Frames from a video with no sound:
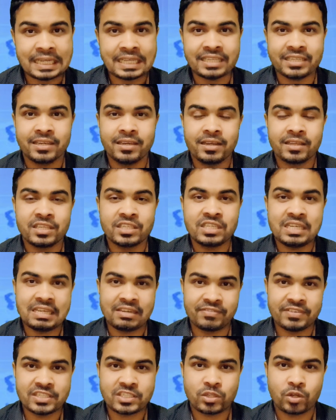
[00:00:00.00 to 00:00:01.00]
নিজে এদেশে
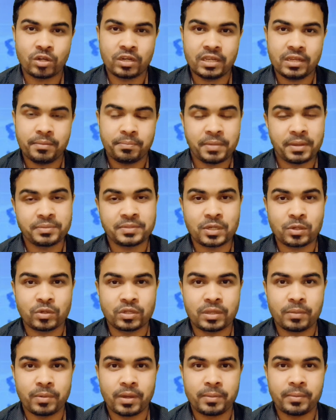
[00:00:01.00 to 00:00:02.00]
ইনভেস্ট করে ব্যবসা
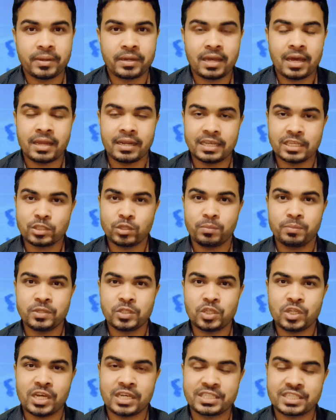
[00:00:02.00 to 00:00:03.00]
করতে পারবেন আর এসব
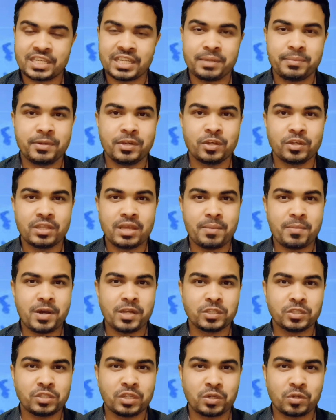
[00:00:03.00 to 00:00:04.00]
বিষয়ে আজকের এই ভিডিওতে আমি
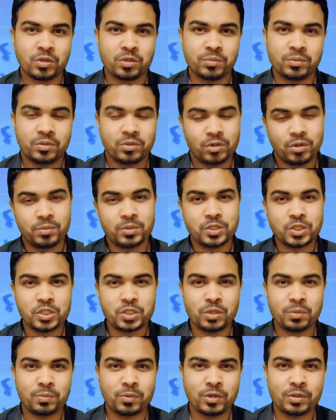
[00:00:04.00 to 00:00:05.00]
আলোচনা করব অবশ্যই
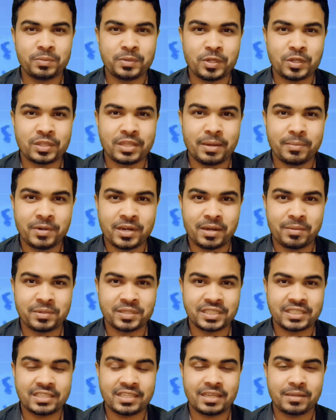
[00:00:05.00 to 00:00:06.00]
সম্পূর্ণ ভিডিওতে আপনারা আমার
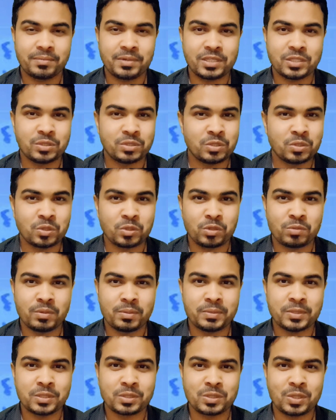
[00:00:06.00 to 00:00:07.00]
সাথে থাকবেন যদি
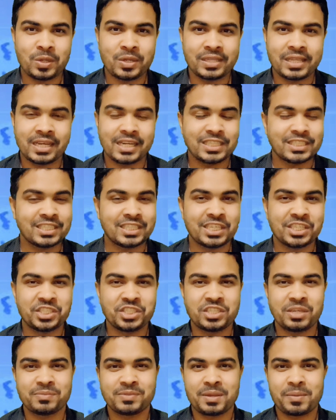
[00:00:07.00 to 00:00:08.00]
নতুনভাবে যুক্ত হয়ে থাকেন চ্যানেলটি
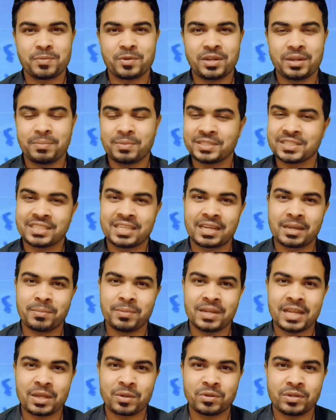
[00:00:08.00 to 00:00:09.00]
সাবস্ক্রাইব করে পাশে থাকে
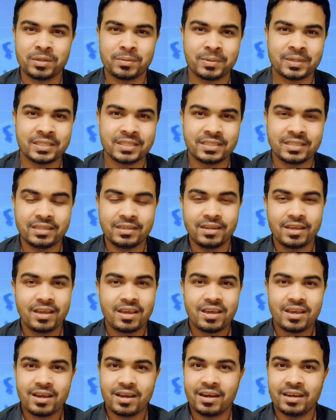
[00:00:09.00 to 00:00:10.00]
বেলাইকনটি বাজিয়ে দিন
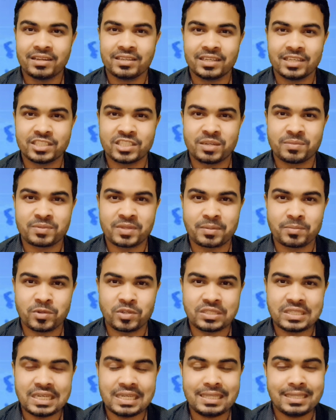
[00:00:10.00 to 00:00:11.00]
আর যারা সাবস্ক্রাইব
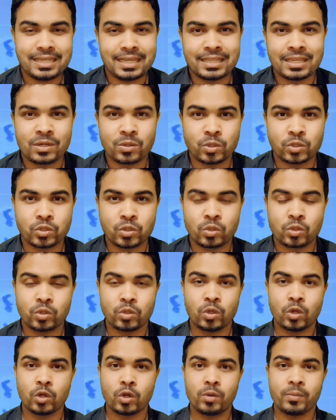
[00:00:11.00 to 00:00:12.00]
করেছেন তাদেরকে অসংখ্য
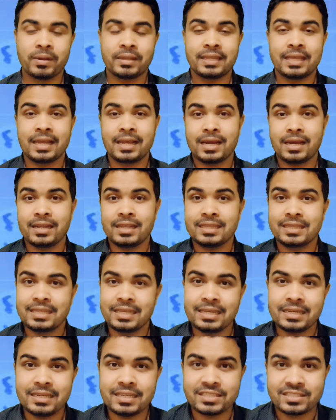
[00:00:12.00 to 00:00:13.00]
ধন্যবাদ এখানে
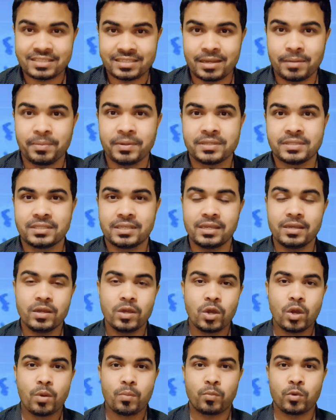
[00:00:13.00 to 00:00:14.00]
তিনটি স্টেপ আছে
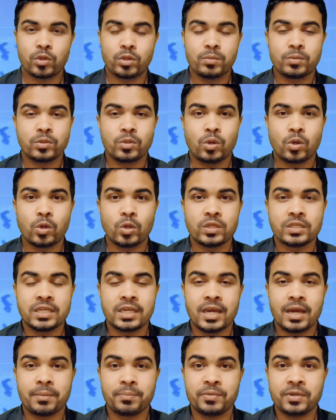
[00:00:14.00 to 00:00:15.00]
প্রথমত হলো যে
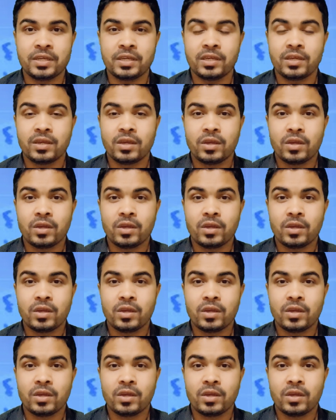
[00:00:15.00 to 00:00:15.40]
আপনি